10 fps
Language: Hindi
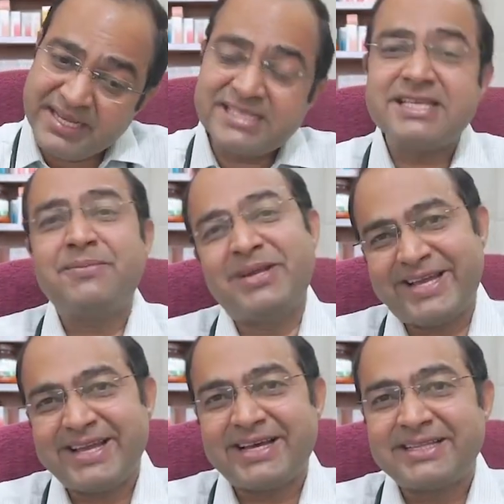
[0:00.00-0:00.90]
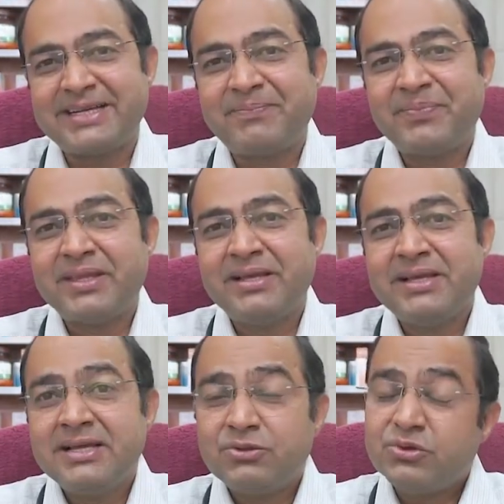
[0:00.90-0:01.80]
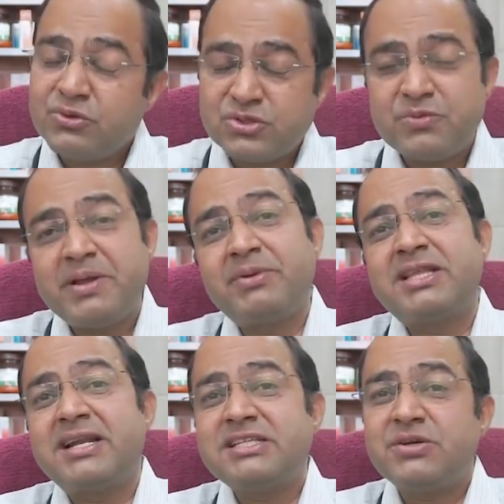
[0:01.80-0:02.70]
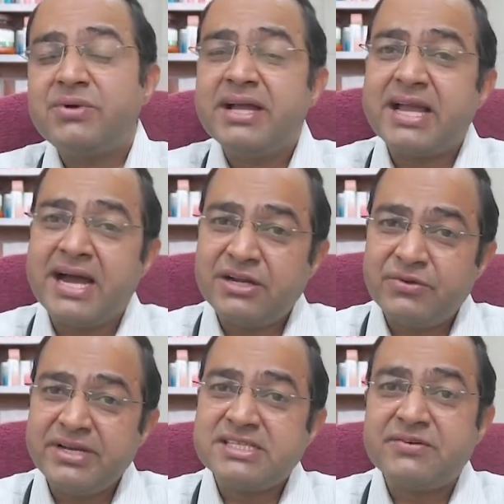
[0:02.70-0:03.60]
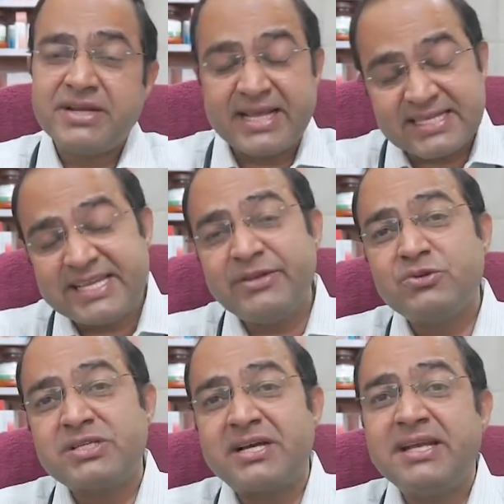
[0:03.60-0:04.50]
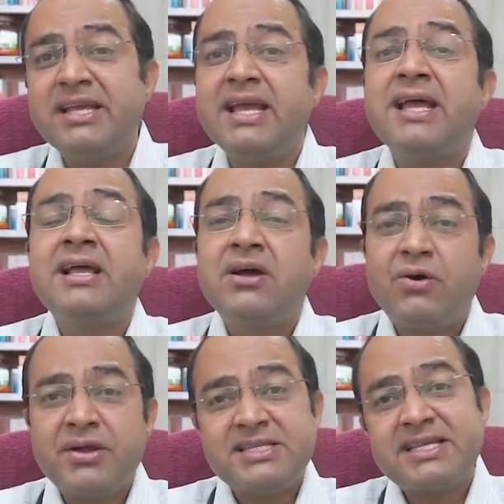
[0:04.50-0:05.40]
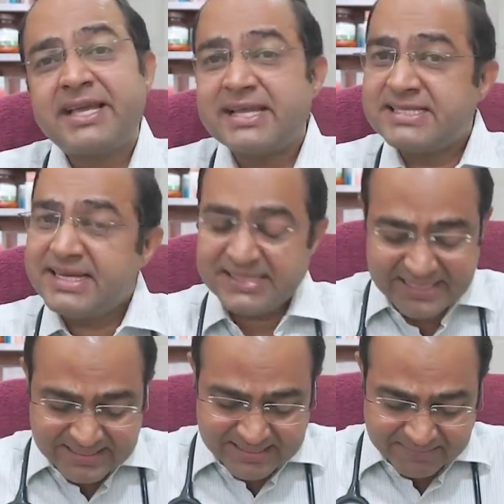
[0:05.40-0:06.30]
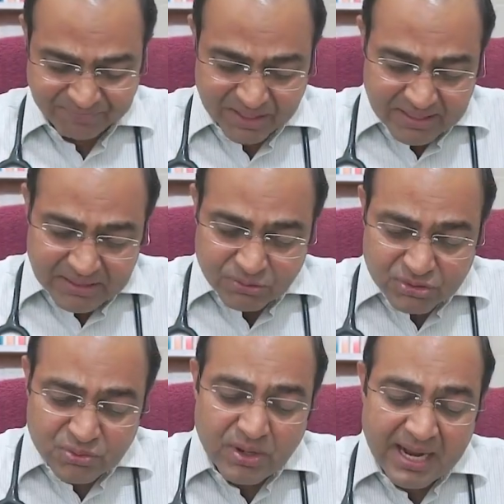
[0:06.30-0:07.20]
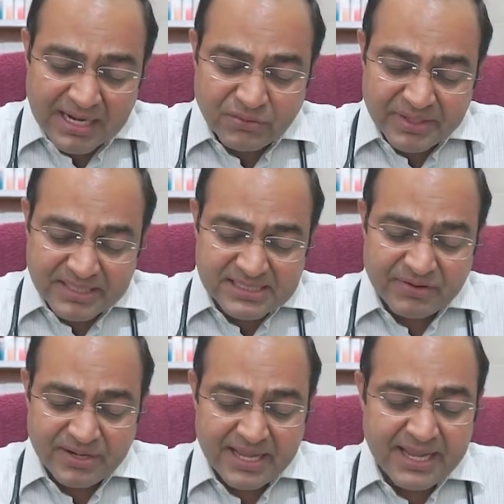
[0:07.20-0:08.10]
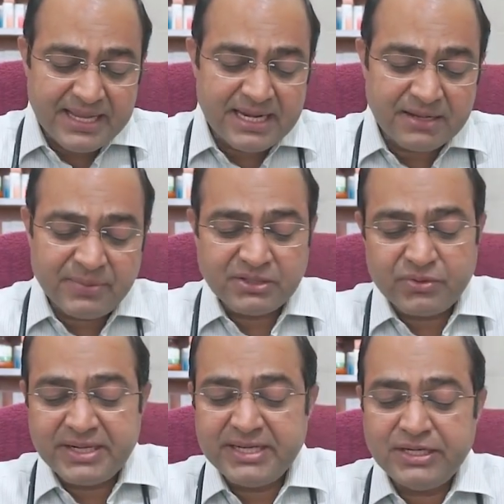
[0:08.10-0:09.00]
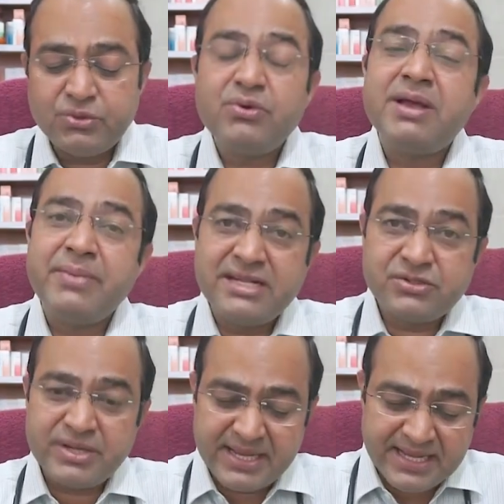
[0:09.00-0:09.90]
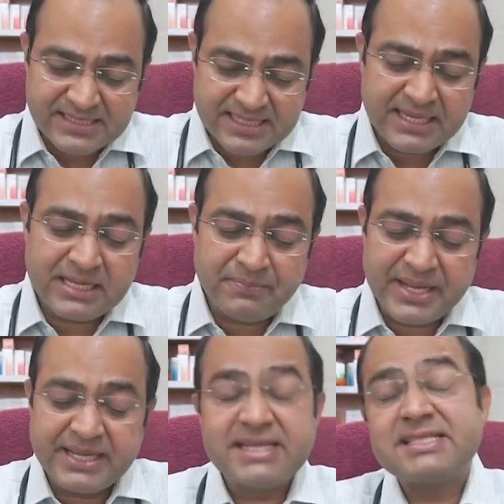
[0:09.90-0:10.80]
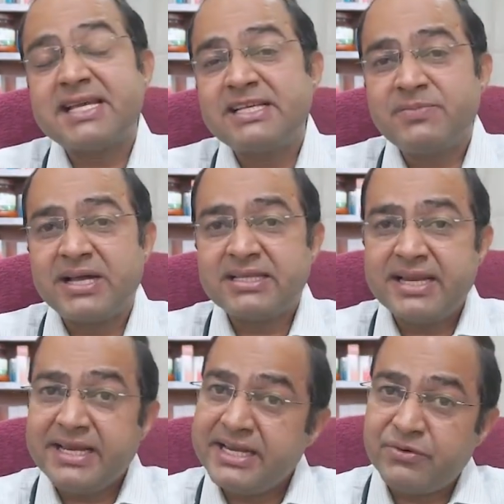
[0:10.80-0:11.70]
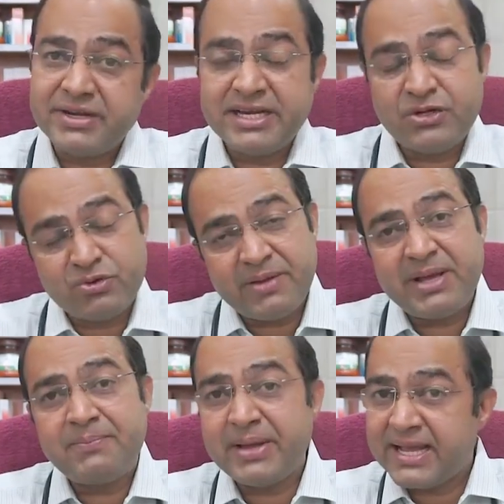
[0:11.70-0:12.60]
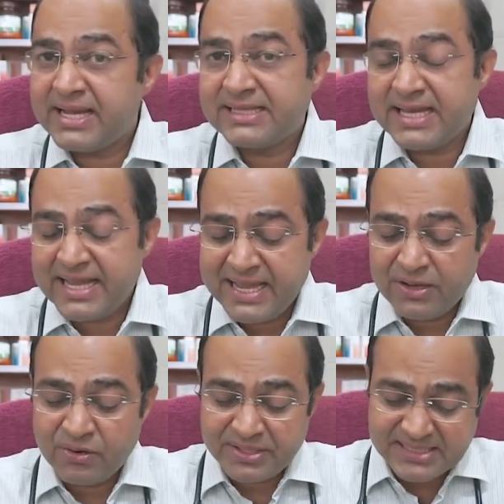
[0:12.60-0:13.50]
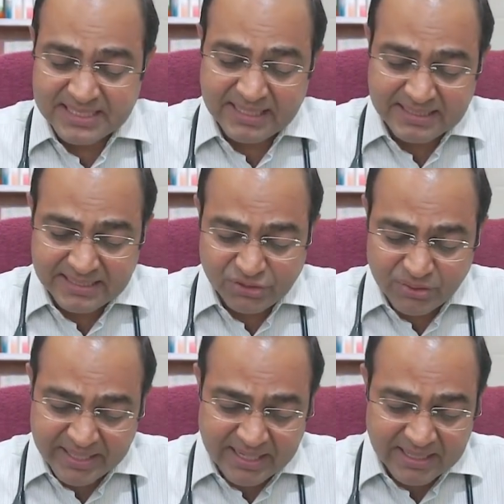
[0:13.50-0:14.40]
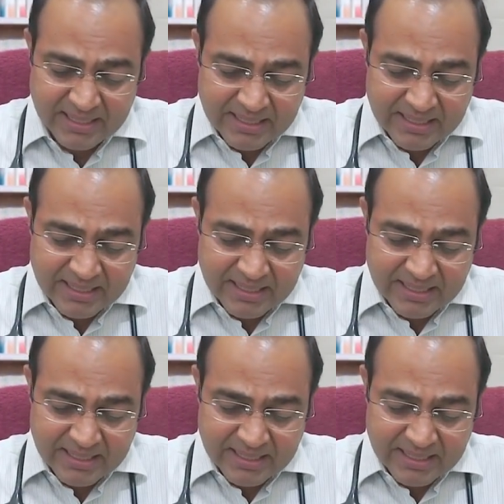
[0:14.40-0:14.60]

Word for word: ही सिर्फ लेके आते हैं तो दोस्तों मैं बताना चाहूँगा कि आर ट्वेंटी सेवन कैसे यूज़ करनी है और इसके कैसे रिजल्ट हैं दोस्तों आर ट्वेंटी सेवन है ये लगभग ट्वेंटी टू एम एल जो है इसके अगर पैकिंग की साइज़ बात करें ये ट्वेंटी एम एल पैक आता है और इसके अंदर जो है